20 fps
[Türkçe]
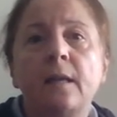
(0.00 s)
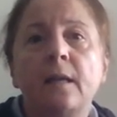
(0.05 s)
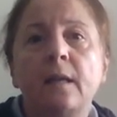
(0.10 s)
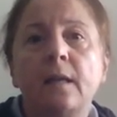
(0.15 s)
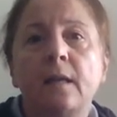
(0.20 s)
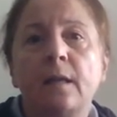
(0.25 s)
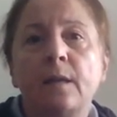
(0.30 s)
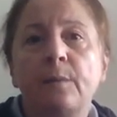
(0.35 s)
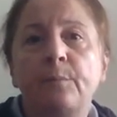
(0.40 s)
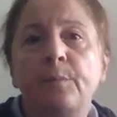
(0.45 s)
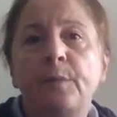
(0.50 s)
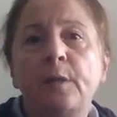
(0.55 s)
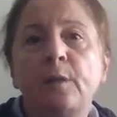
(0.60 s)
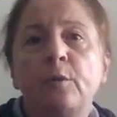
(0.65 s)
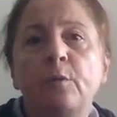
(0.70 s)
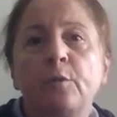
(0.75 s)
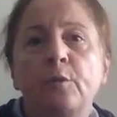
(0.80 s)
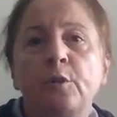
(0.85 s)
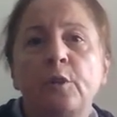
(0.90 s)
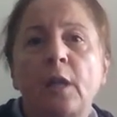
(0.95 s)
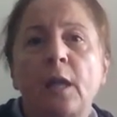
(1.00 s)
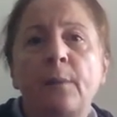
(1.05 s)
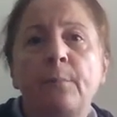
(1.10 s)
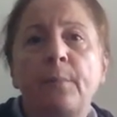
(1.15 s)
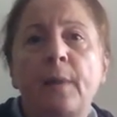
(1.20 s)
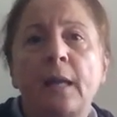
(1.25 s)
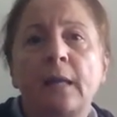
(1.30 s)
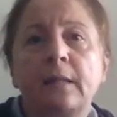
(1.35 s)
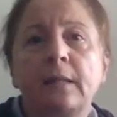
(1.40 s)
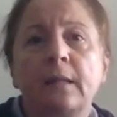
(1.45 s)
e, Bino
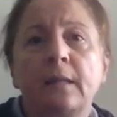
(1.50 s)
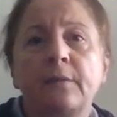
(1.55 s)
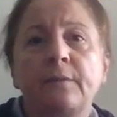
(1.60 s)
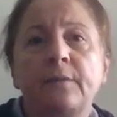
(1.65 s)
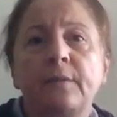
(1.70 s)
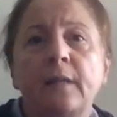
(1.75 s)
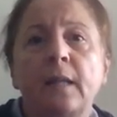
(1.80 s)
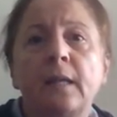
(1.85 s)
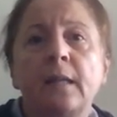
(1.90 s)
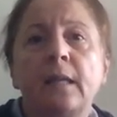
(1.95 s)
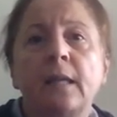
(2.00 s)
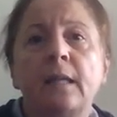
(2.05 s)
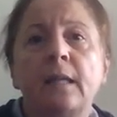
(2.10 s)
Gutenberg tarafından